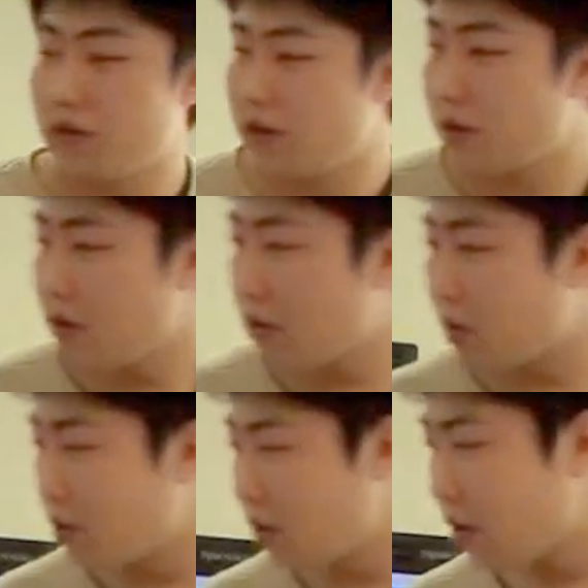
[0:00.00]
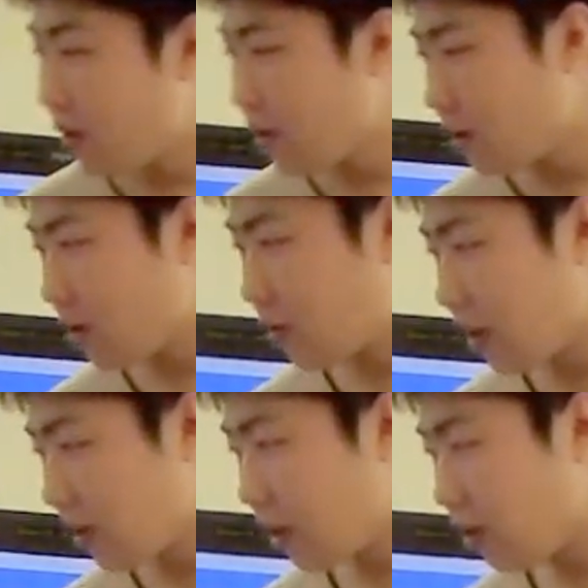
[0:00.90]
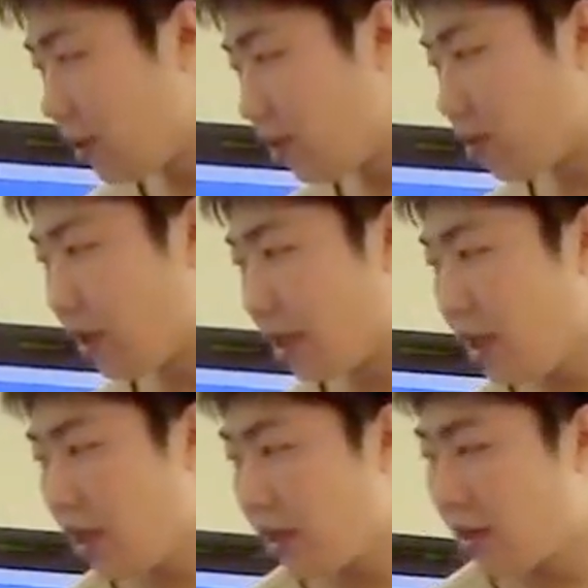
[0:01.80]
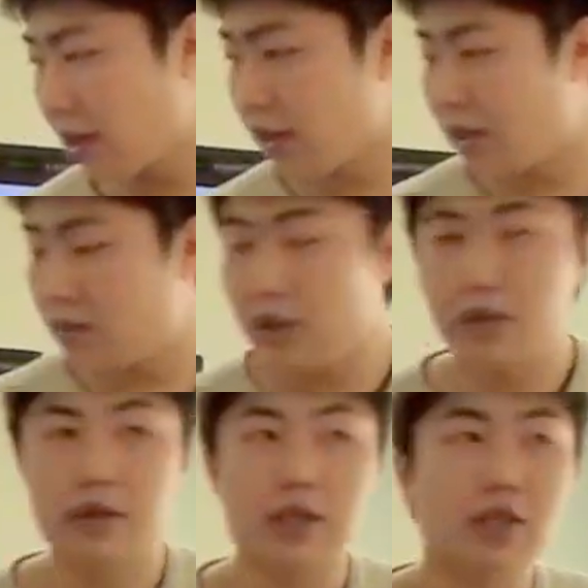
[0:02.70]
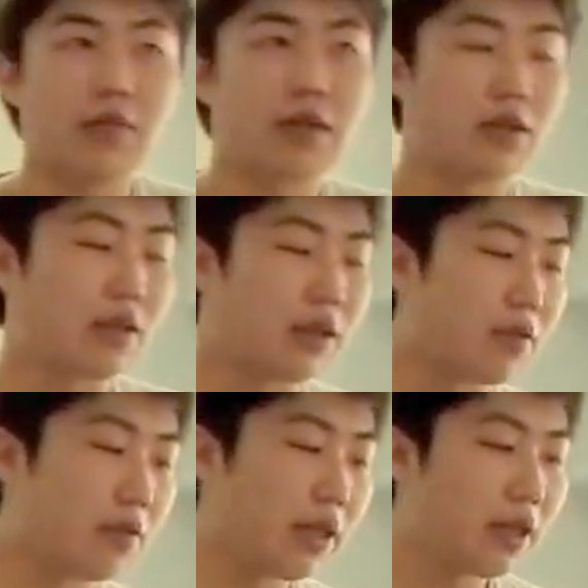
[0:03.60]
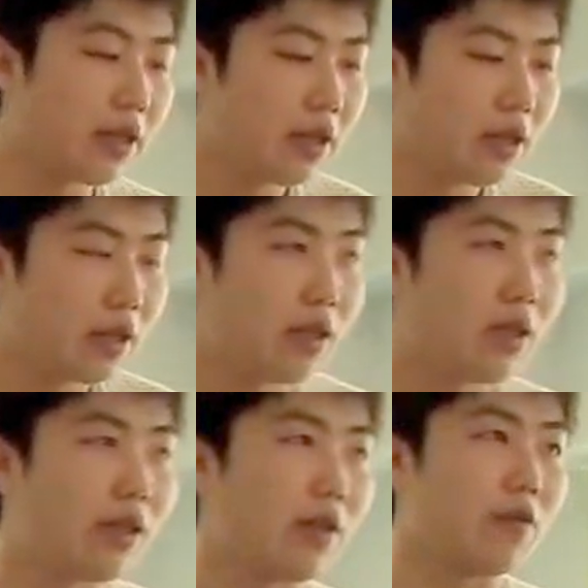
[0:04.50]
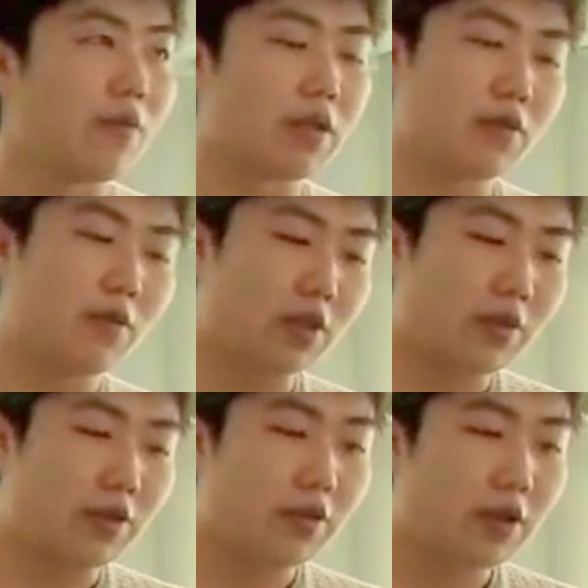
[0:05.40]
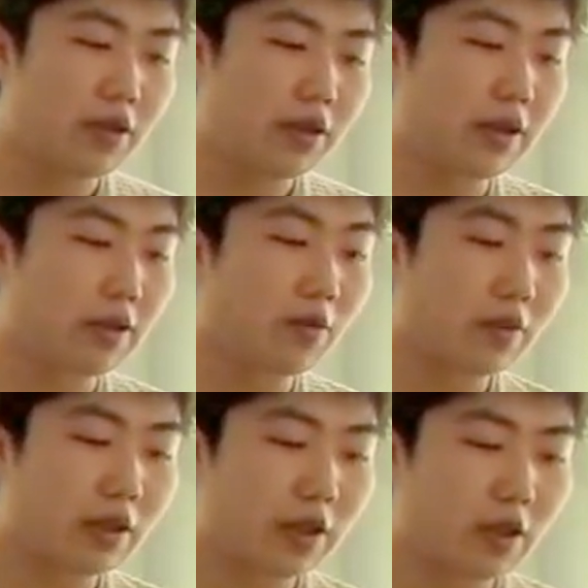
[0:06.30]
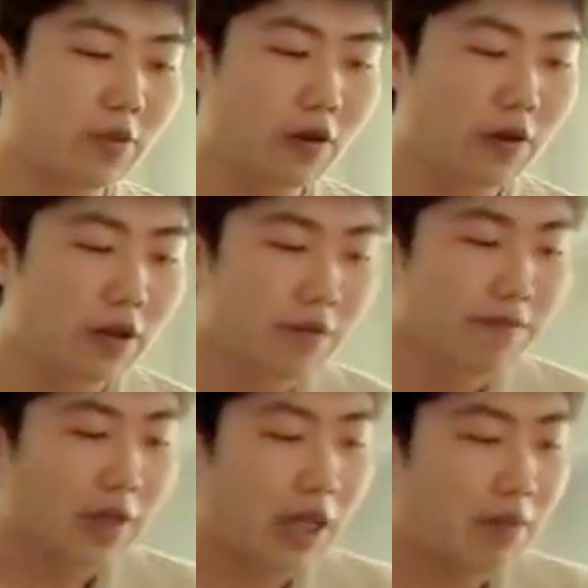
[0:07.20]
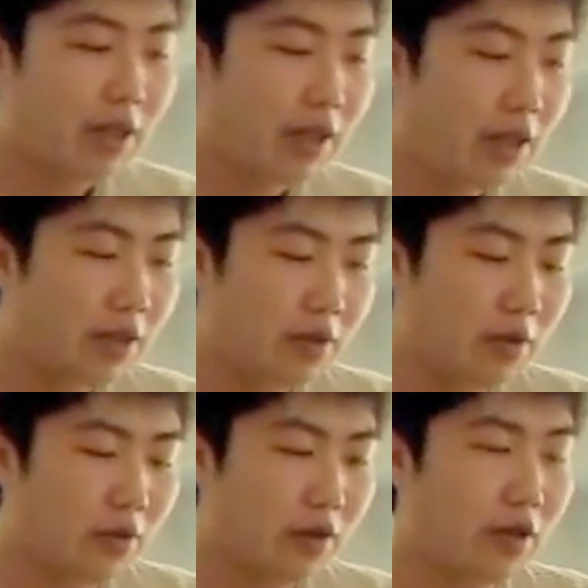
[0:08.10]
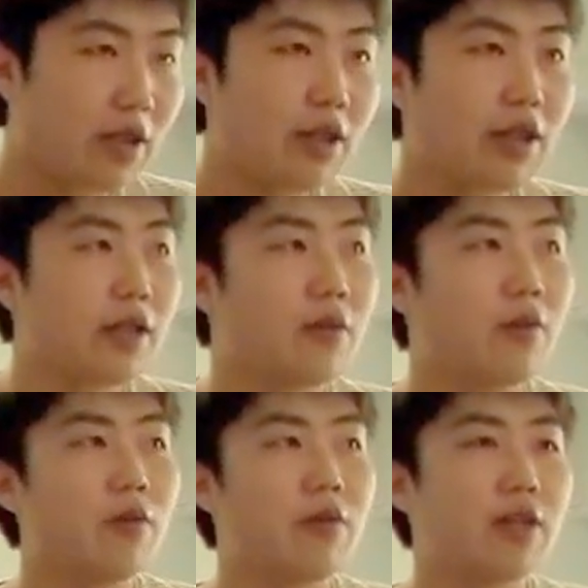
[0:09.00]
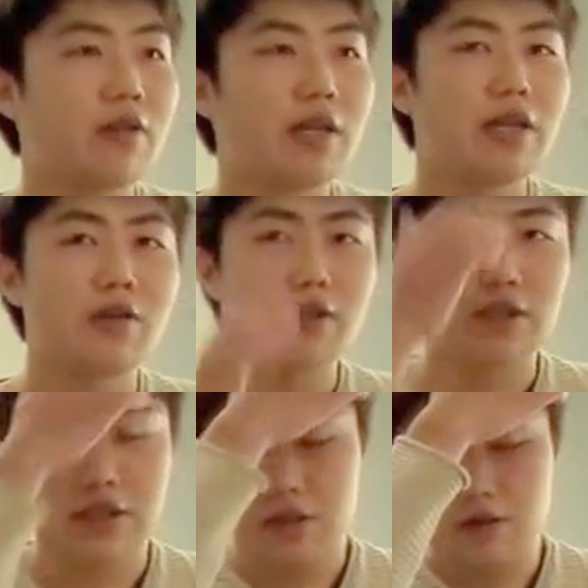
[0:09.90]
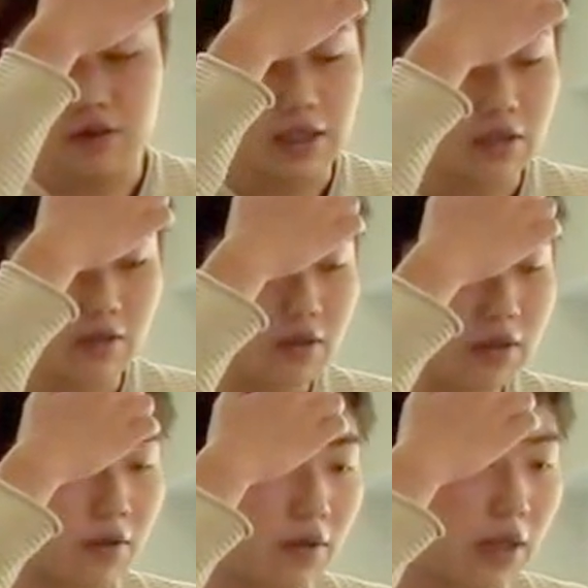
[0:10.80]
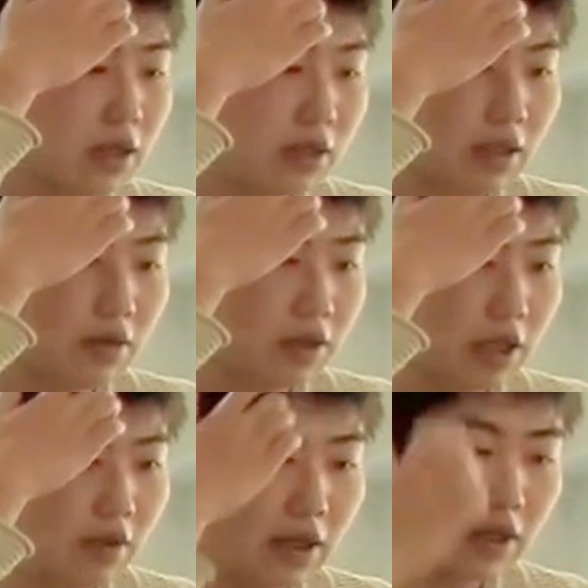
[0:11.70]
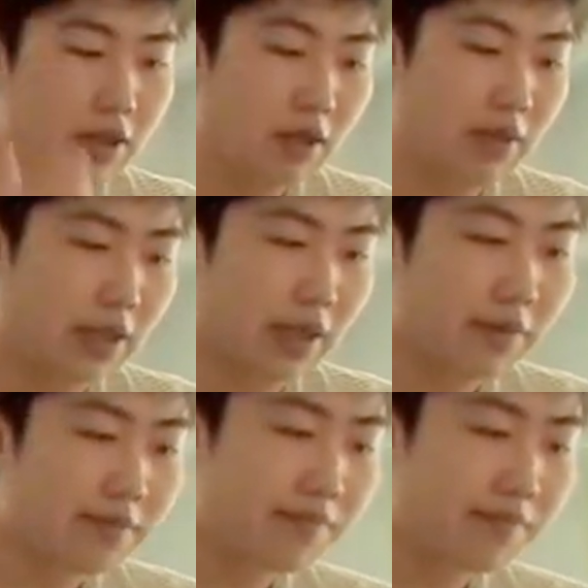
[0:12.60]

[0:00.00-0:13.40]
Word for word: 付与すると、そのファクターのモデルの時にかなりモデルがスパースになるので、それも多分ヒューリスティックだと思うんですけども、あまりその翻訳に影響しなさそうな核っていうのはタグ付けはしてません。